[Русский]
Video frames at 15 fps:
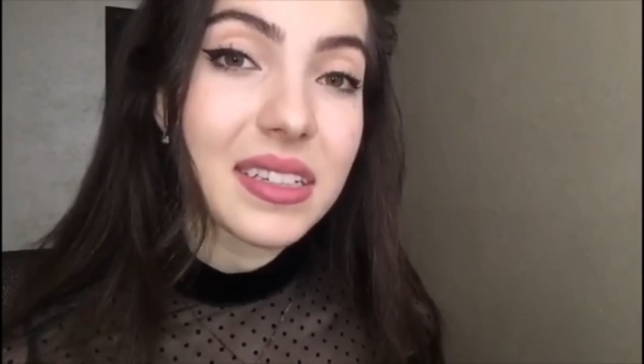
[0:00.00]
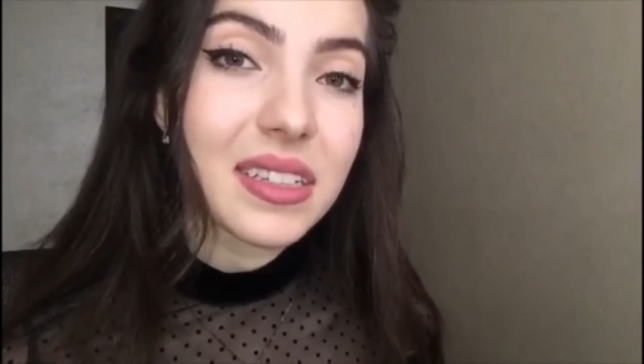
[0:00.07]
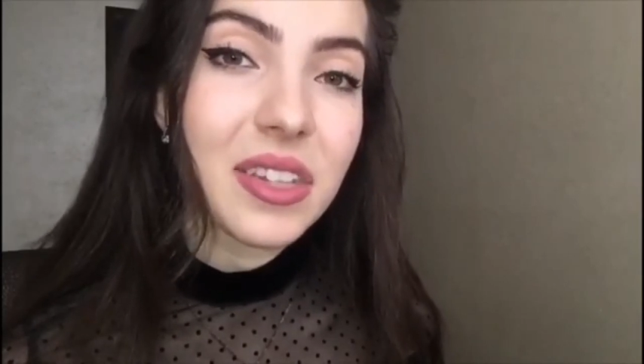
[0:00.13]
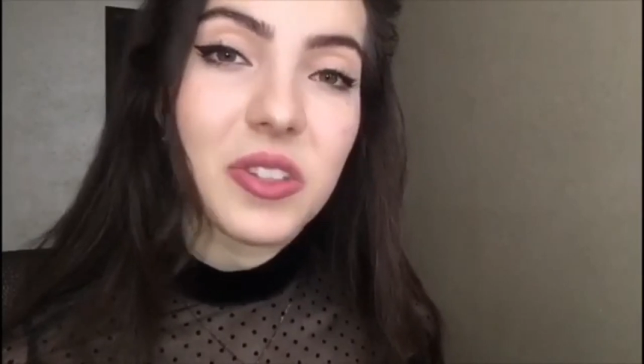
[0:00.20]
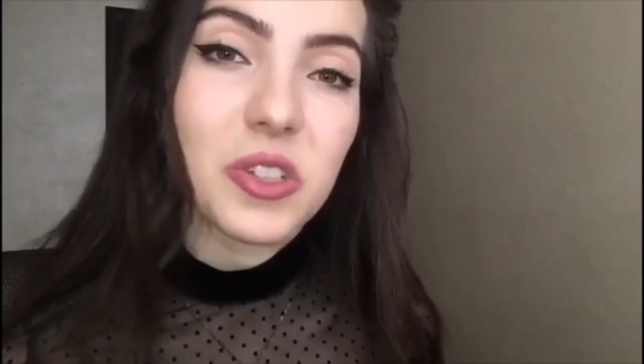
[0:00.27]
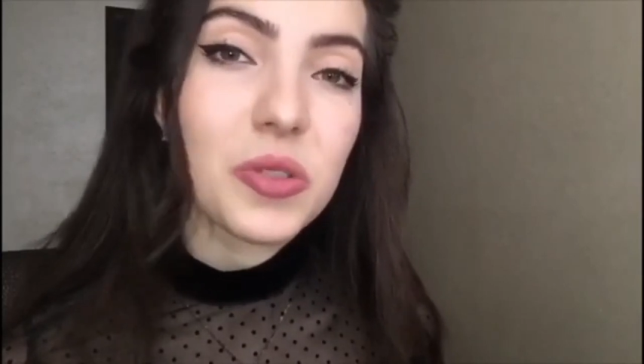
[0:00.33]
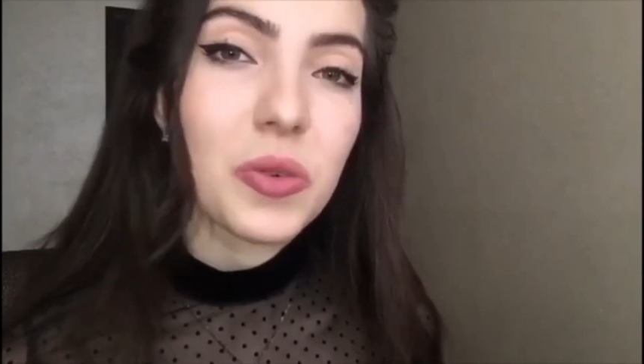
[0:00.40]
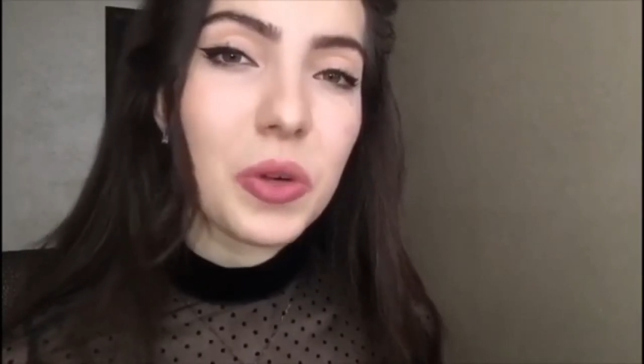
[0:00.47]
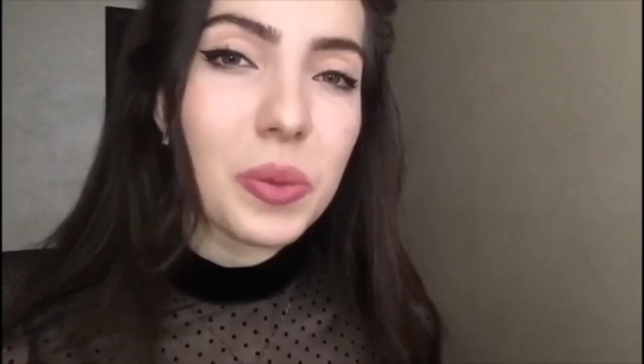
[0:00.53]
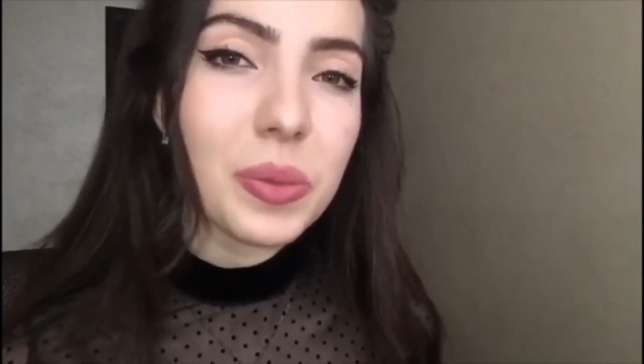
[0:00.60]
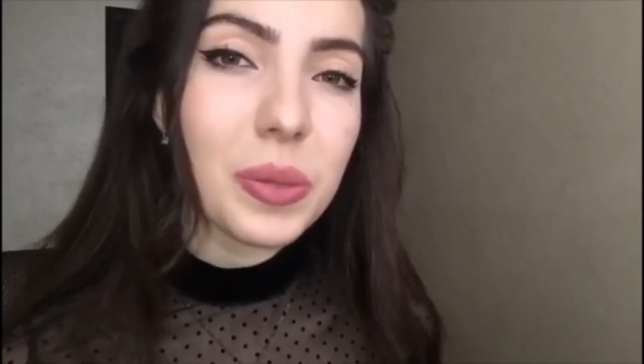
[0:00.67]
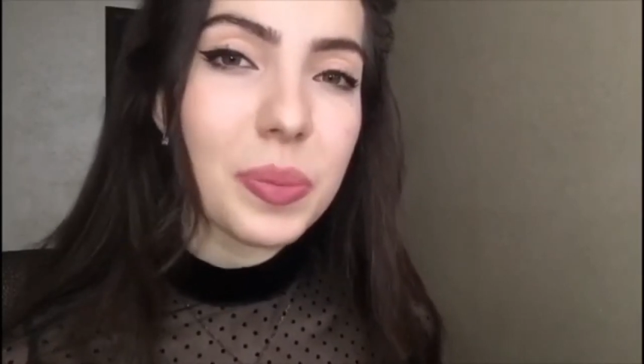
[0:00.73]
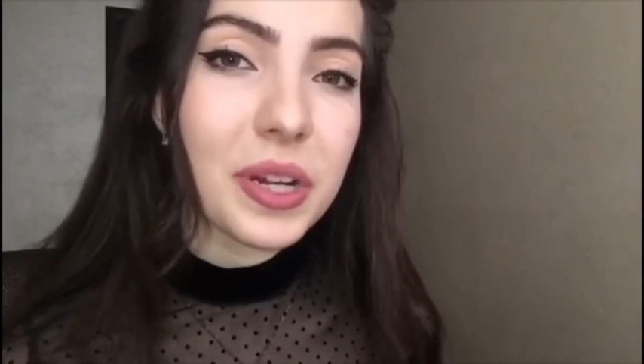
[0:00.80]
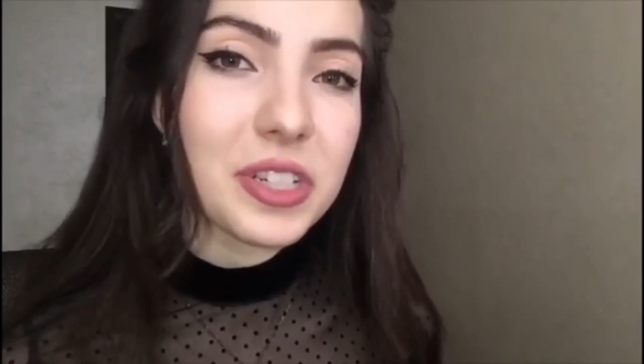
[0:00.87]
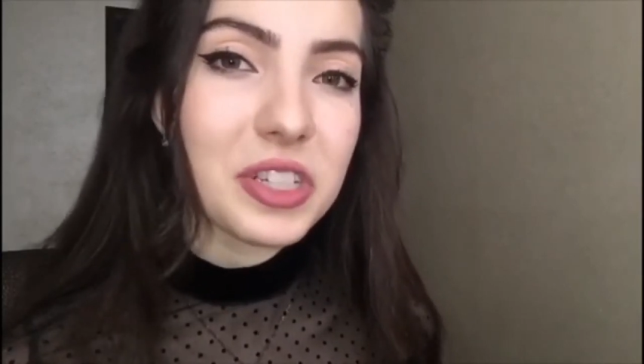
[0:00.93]
ничего им
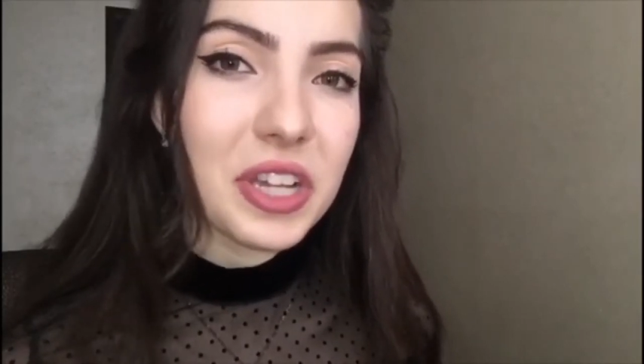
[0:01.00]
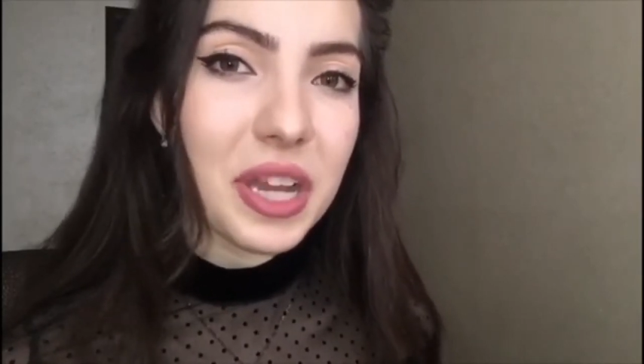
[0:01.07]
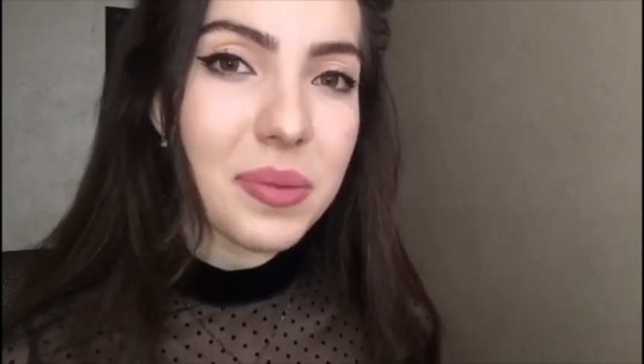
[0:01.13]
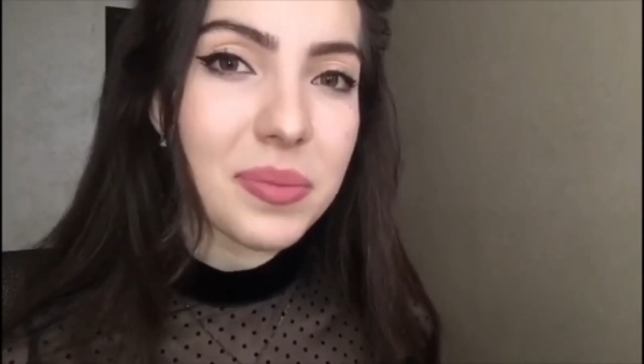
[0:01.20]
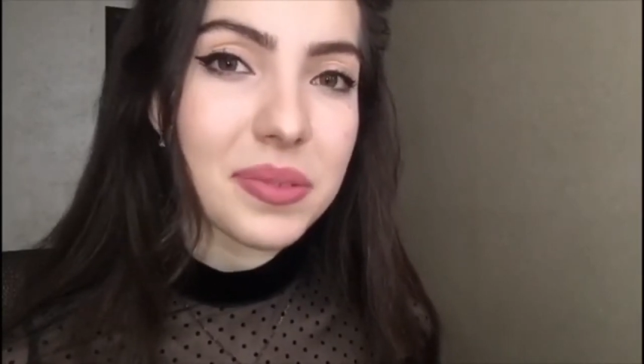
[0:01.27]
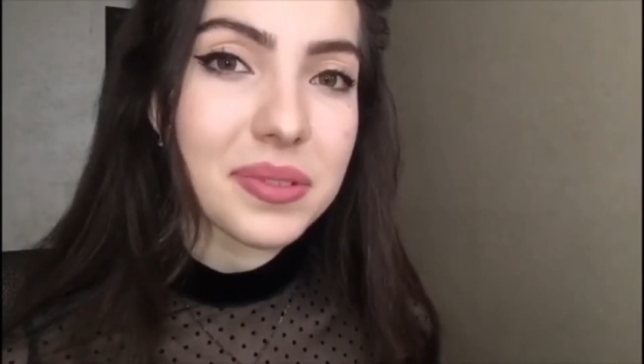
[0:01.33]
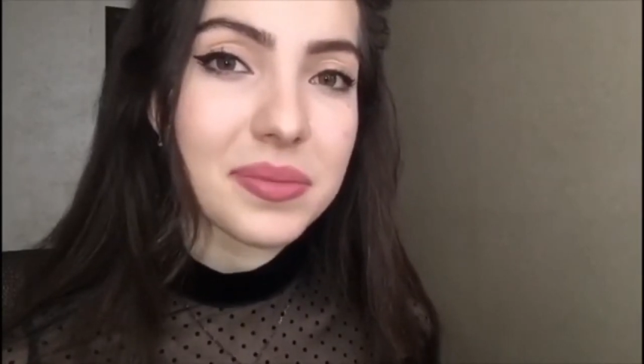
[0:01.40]
не прощаем.